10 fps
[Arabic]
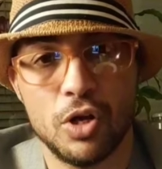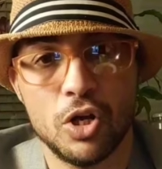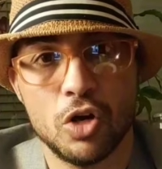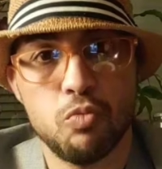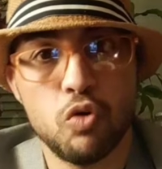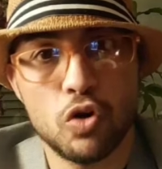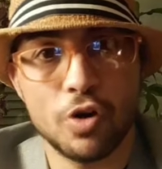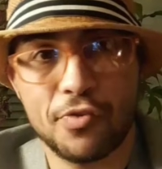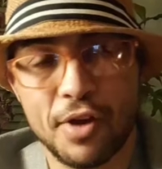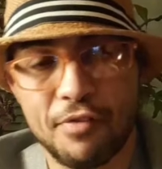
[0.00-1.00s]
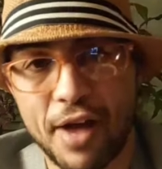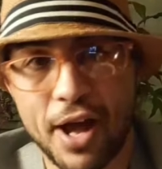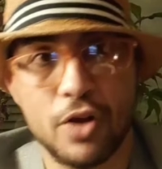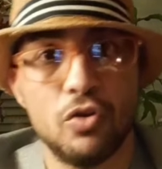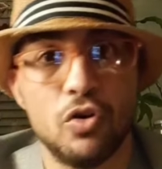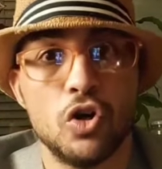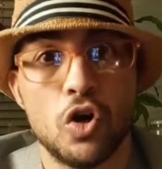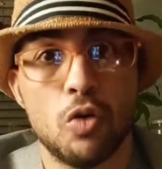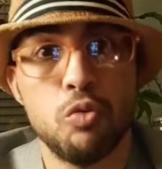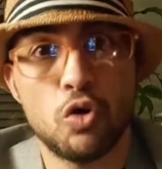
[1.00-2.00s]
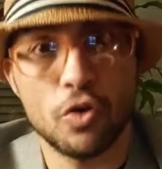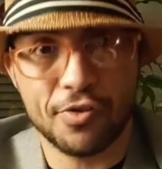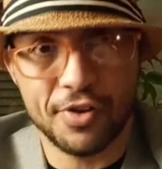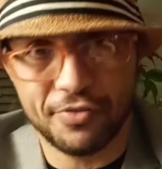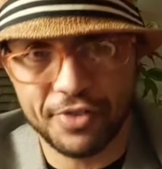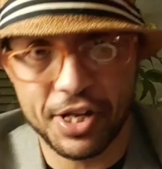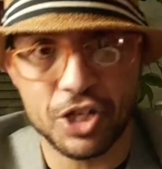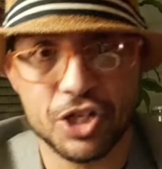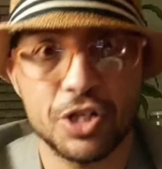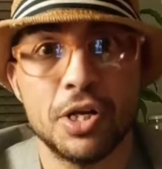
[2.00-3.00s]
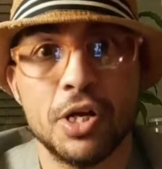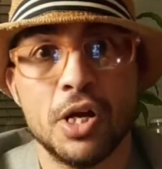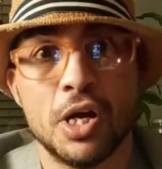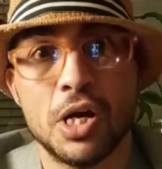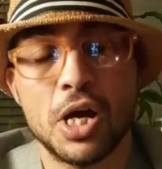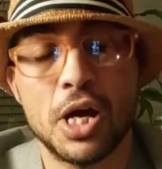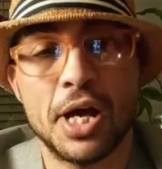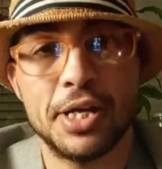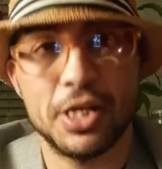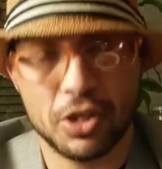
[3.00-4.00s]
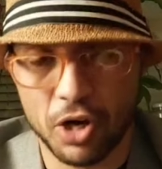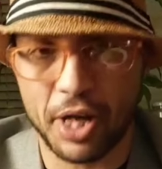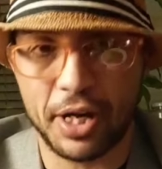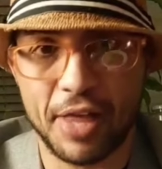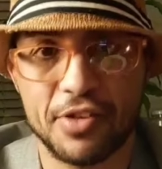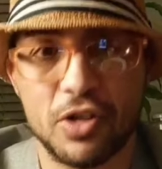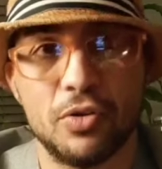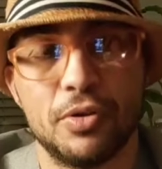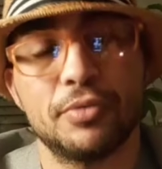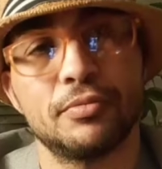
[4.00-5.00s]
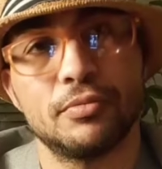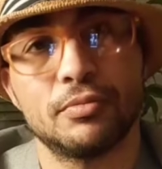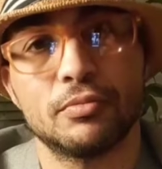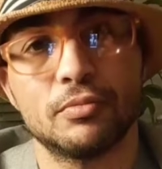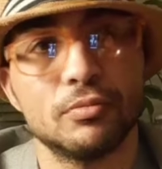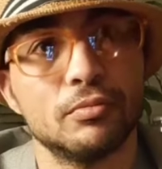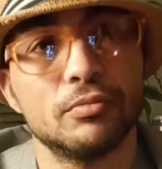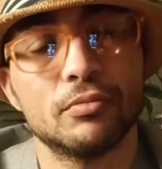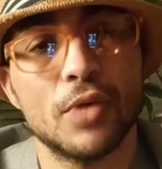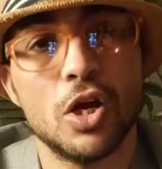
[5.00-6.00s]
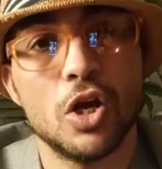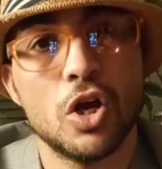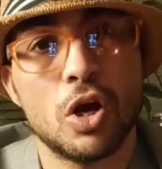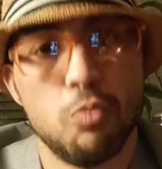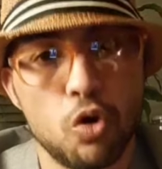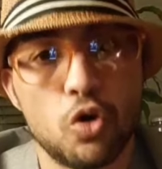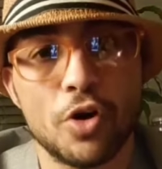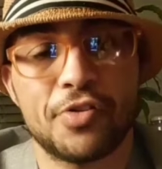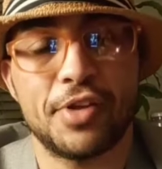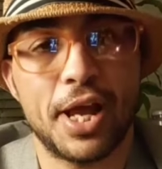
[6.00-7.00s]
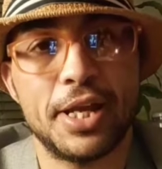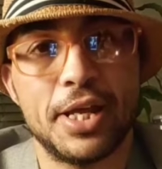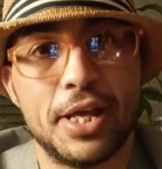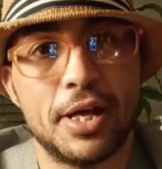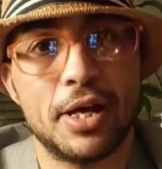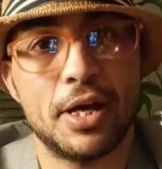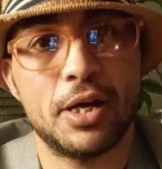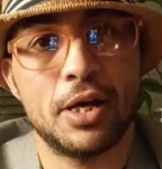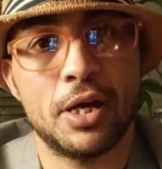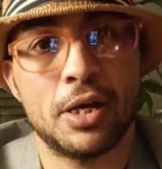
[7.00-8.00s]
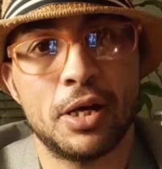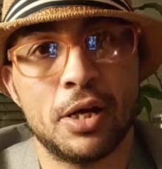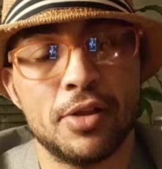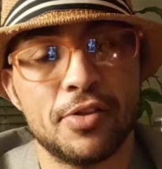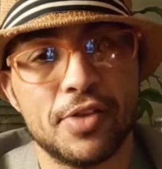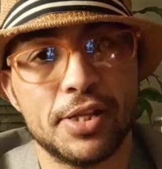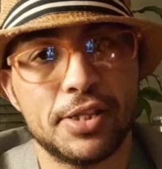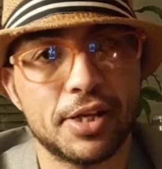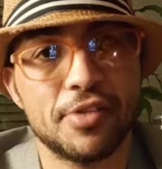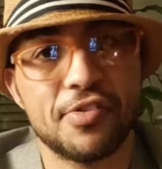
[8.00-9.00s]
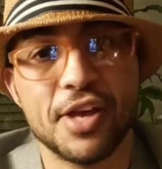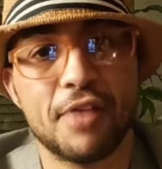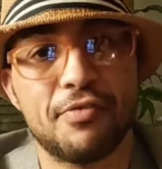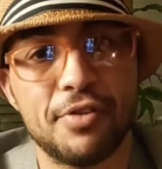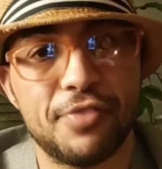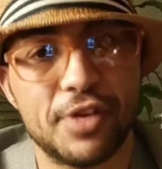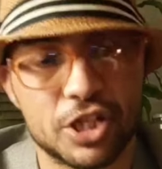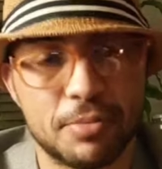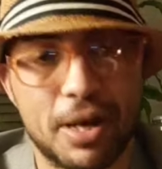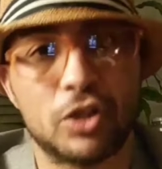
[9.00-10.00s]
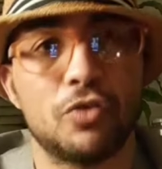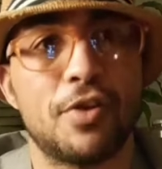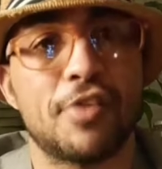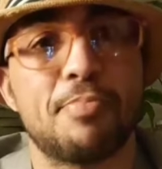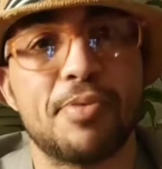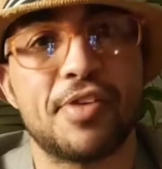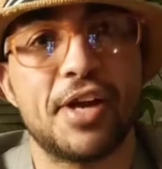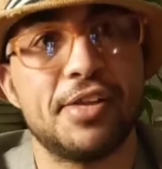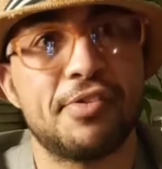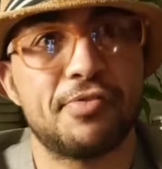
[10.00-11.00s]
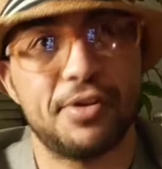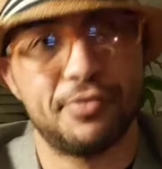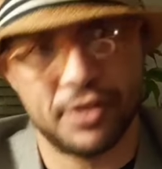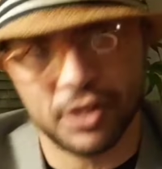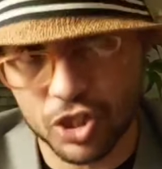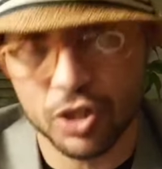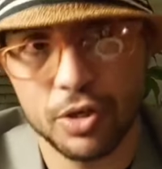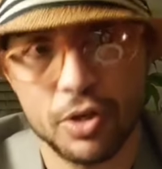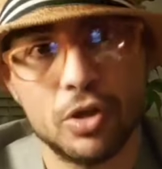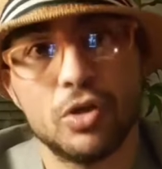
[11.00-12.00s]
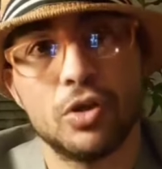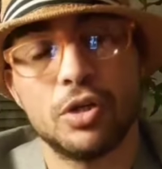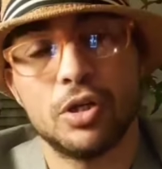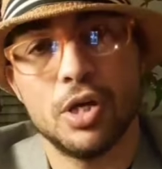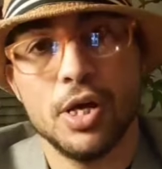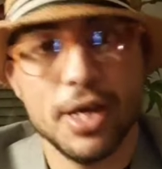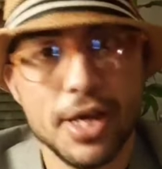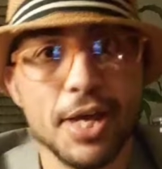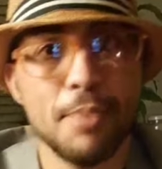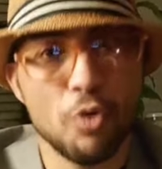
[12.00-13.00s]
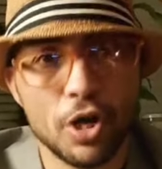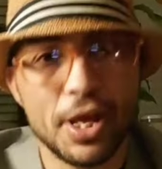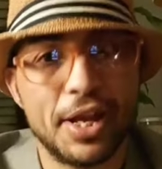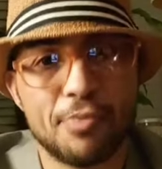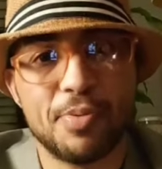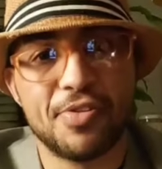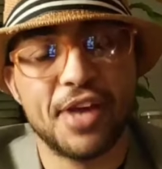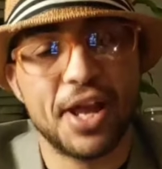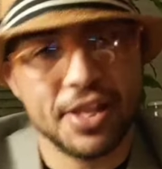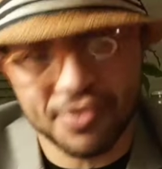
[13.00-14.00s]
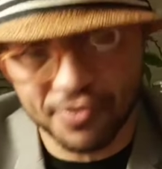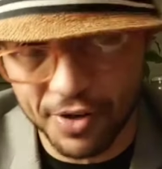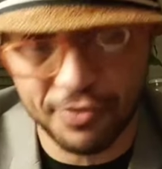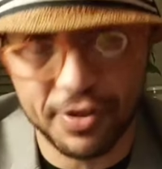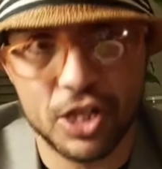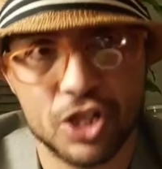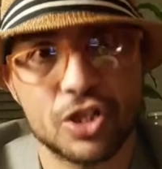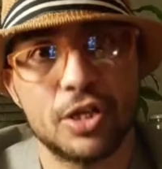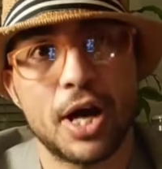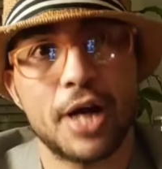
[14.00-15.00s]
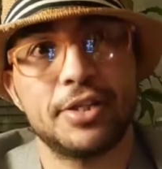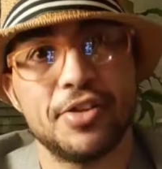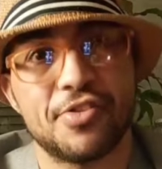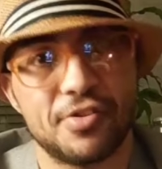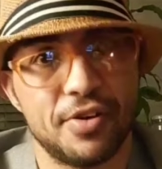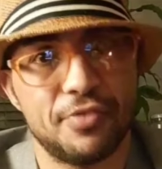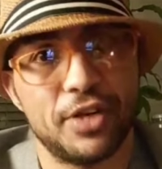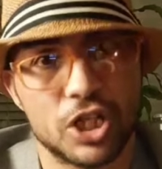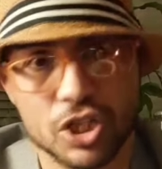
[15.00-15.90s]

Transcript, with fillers: بوغوس في افعاله بوغوس في الفريش آه ديك روحك حسن بربي كيفاش بوغوس في الفريش بوغوس يعني آه انسان تكنيسيان في الفريش مع الطفله سبيسياليست في الفريش بوغوس في الفريش هذه ما إيه بوغوس يعني سبيسياليست في الفريش ارتيست في الفريش